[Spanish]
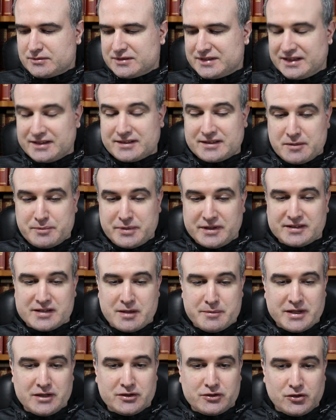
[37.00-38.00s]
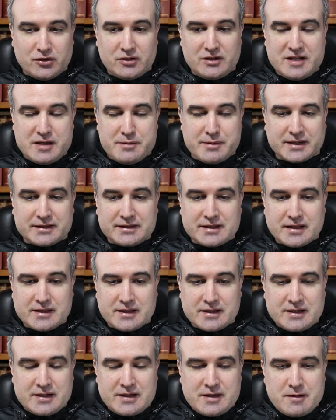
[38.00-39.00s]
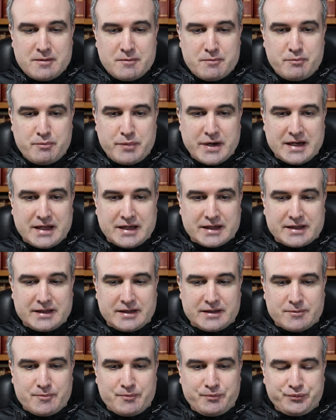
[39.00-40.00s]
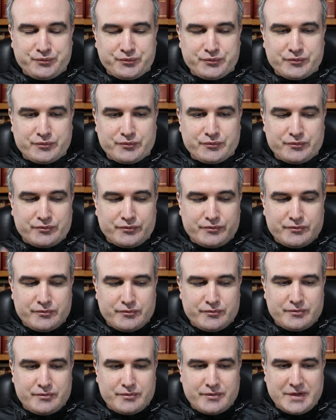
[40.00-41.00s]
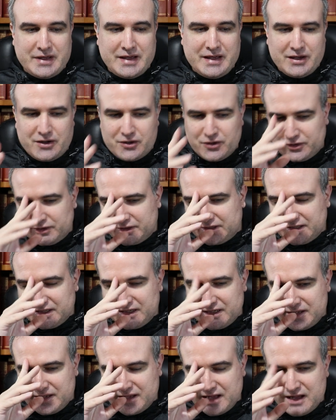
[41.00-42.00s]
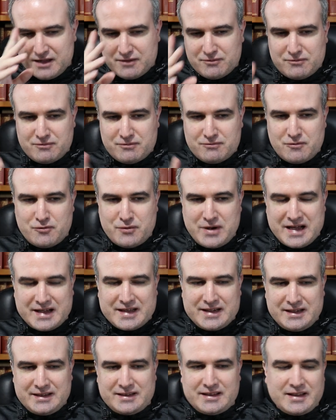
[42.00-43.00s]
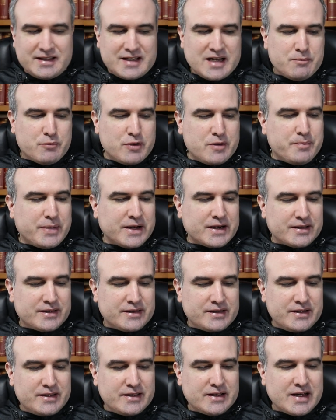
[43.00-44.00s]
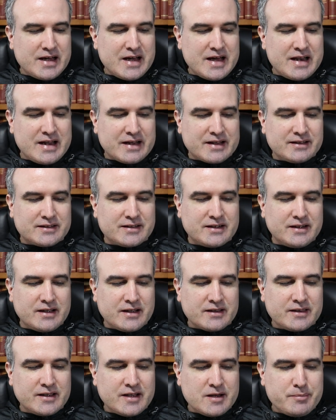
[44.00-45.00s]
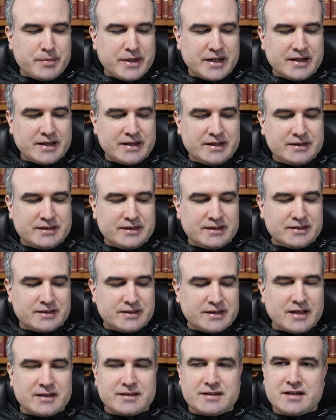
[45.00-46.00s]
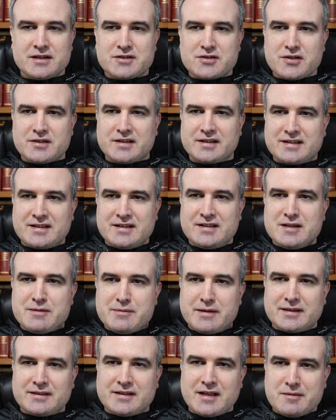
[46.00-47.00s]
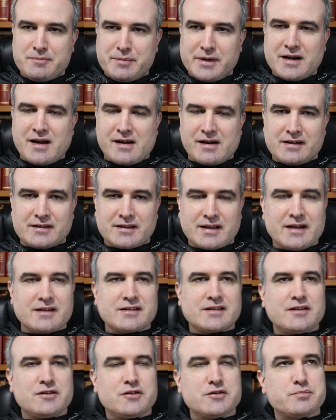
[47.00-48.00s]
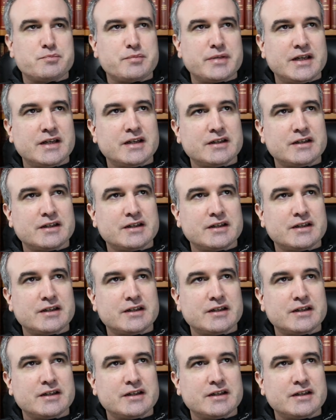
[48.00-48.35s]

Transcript: de, este pensamiento, libertad para qué. Encontré una crítica muy parecida a la que se le hace a Panaitis Trati, eso de sí, libertad para rascarse los,